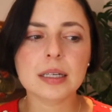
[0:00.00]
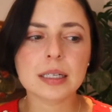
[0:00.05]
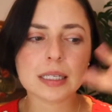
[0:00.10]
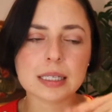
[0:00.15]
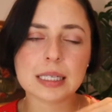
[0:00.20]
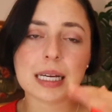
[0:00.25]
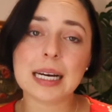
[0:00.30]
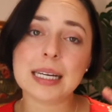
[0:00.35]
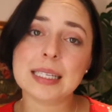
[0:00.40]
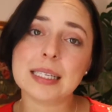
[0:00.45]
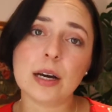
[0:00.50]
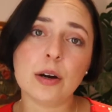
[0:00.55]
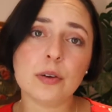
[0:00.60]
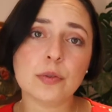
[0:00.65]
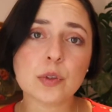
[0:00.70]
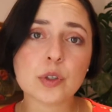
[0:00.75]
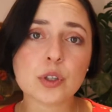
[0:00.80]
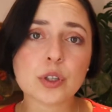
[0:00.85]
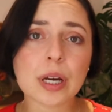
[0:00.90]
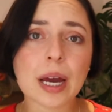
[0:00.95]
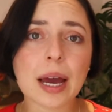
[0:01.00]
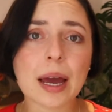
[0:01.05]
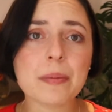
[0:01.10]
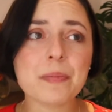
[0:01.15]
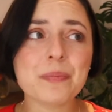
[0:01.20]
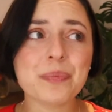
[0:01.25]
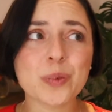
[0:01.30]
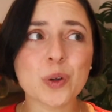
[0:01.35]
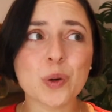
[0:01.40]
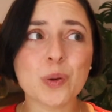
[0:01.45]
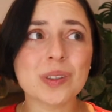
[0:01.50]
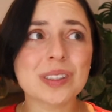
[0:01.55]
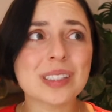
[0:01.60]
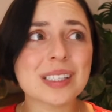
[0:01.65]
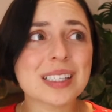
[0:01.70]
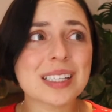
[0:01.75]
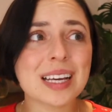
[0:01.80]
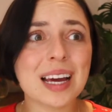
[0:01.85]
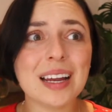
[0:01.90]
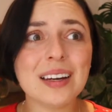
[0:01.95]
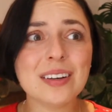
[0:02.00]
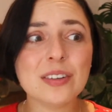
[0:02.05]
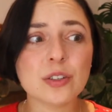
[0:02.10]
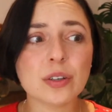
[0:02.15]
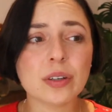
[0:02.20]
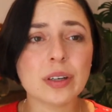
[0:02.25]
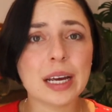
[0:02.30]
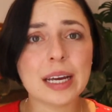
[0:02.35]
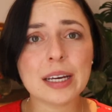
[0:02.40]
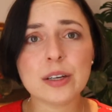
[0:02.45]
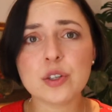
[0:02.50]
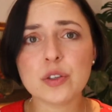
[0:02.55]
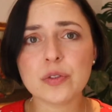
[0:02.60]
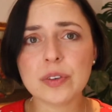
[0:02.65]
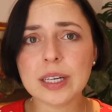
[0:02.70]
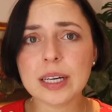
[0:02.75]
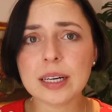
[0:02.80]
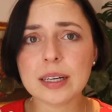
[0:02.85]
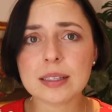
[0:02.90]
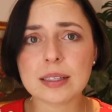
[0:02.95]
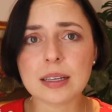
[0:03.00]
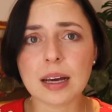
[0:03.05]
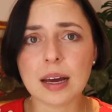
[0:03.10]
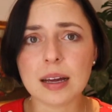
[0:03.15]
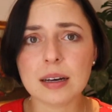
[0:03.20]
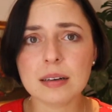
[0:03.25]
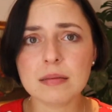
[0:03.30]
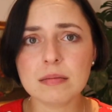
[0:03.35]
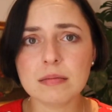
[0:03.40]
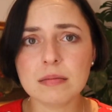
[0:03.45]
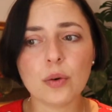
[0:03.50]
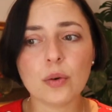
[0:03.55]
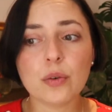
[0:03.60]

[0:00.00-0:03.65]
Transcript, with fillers: das alles aufzuschreiben. Und das kann schon echt schwierig sein.